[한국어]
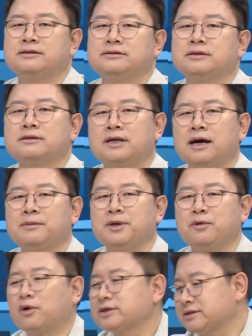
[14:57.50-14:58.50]
이제 그
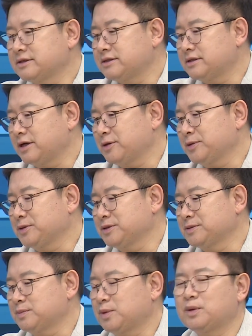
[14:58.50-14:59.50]
다음이 월스트
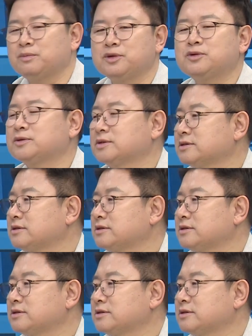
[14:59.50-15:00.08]
시나리오는 뭐 미국